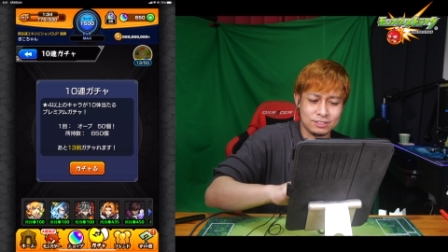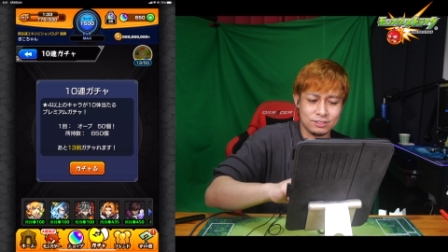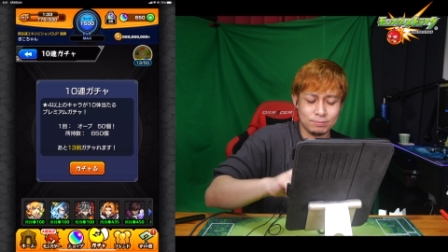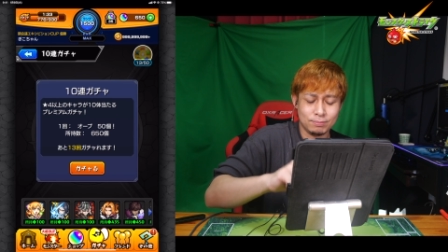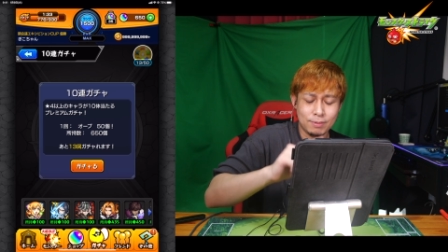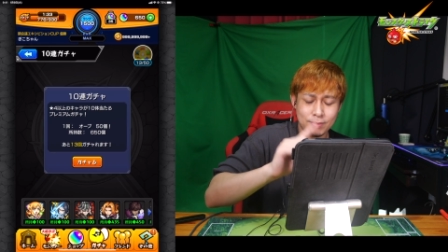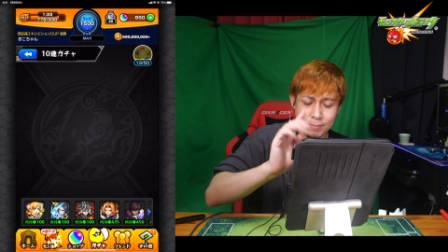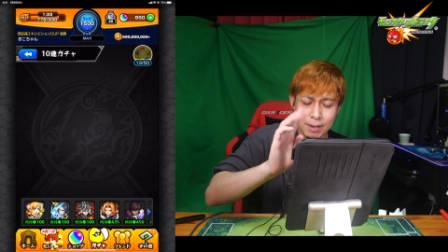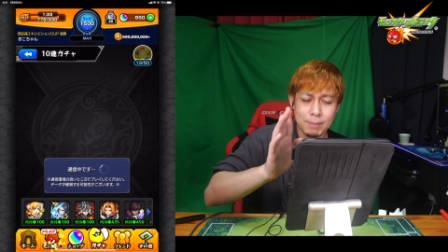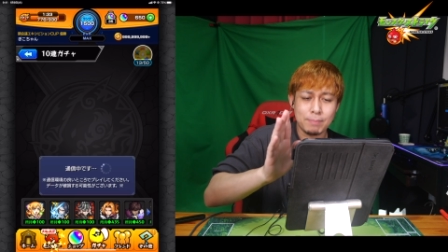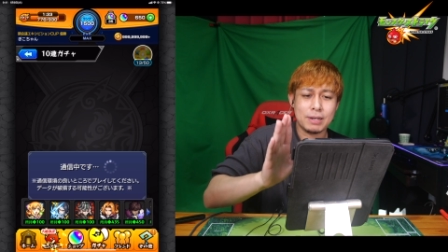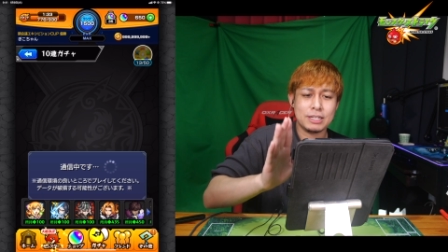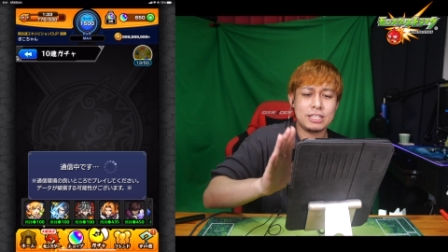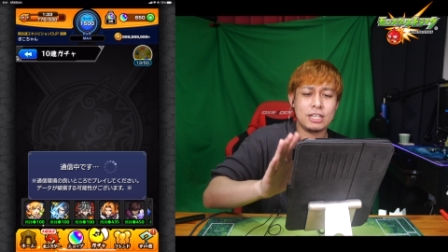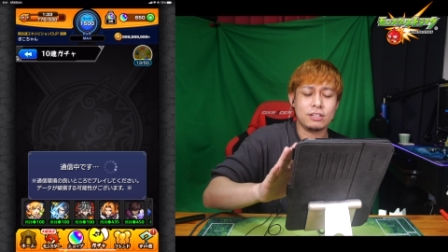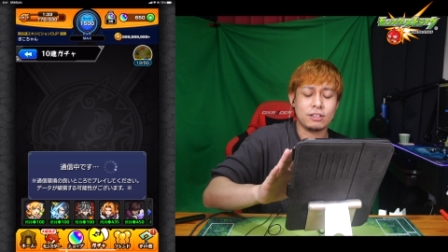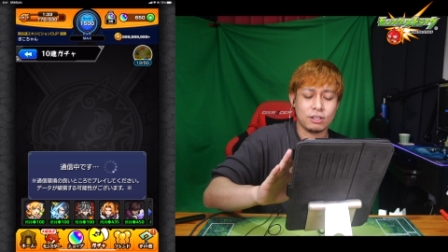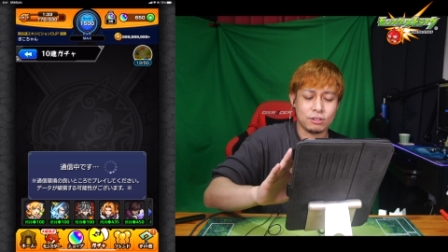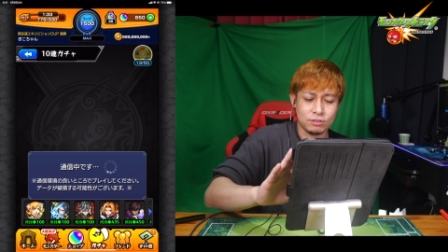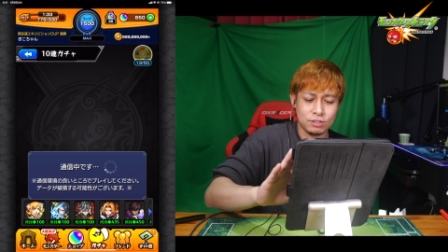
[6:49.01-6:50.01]
ま、まあ混
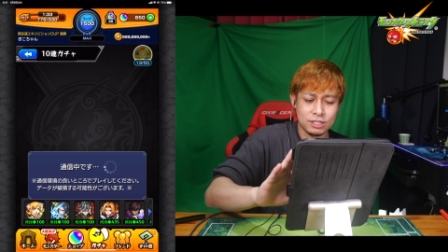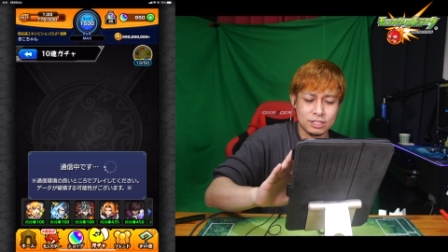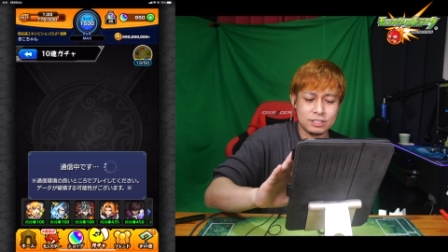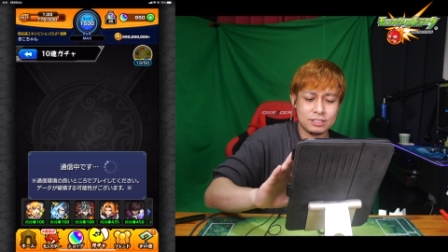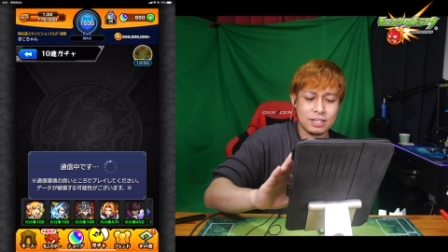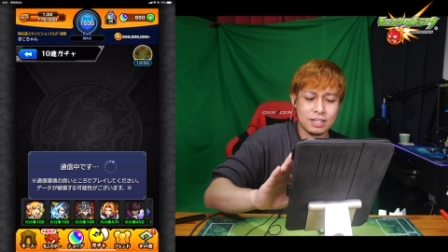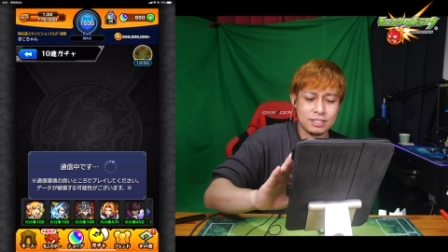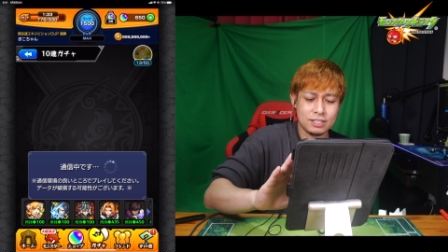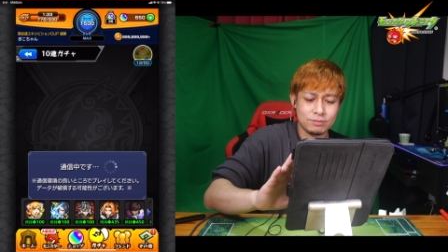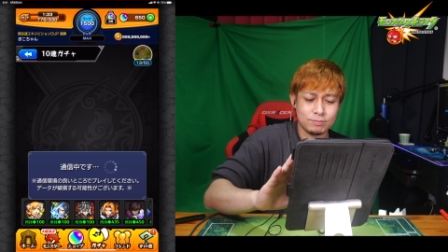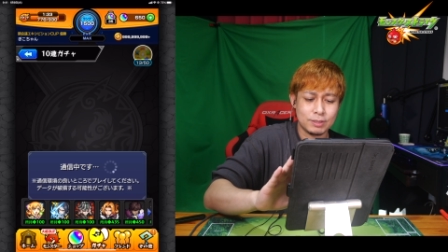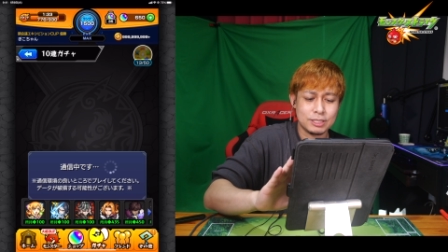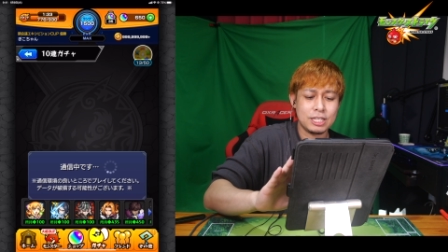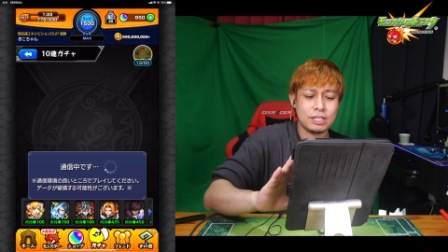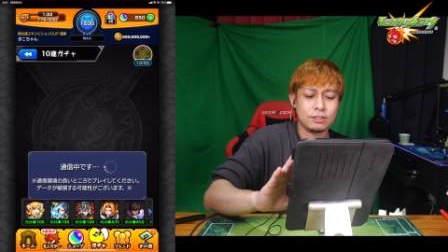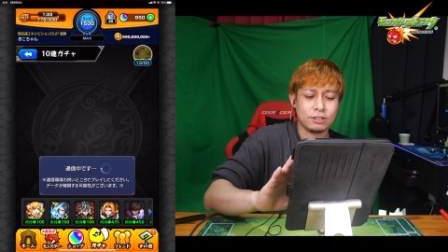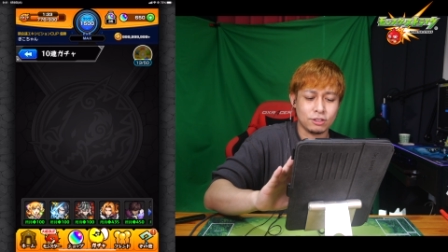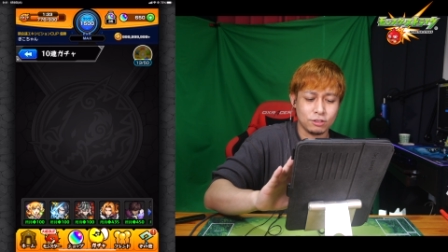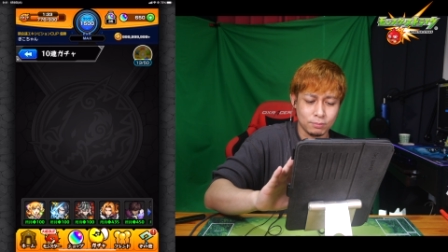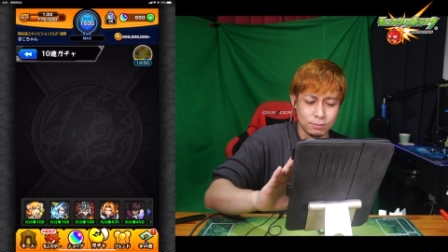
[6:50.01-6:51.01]
ぜるけど、一旦混ぜ
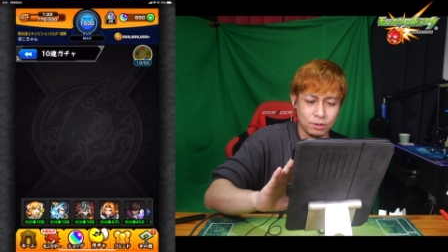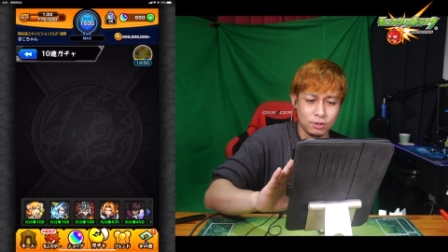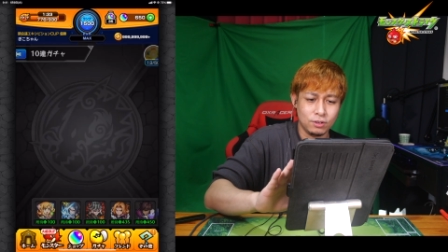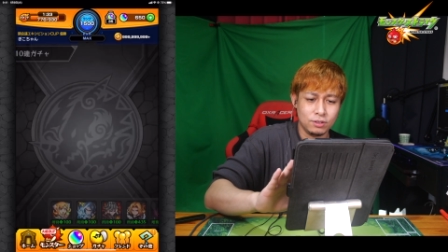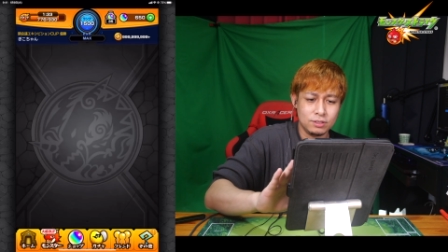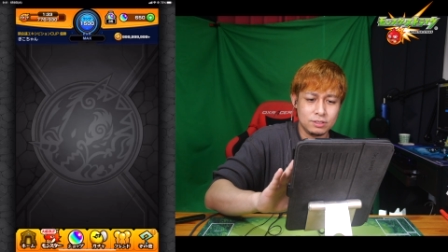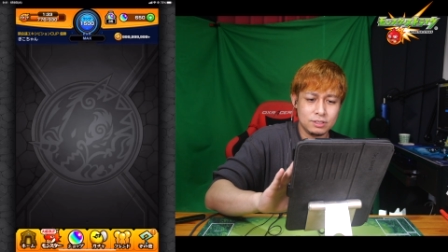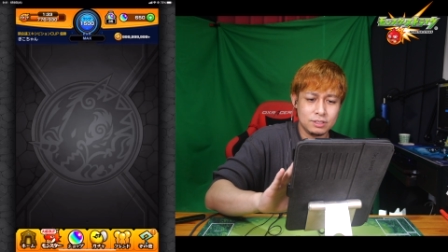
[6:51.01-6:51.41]
るけども、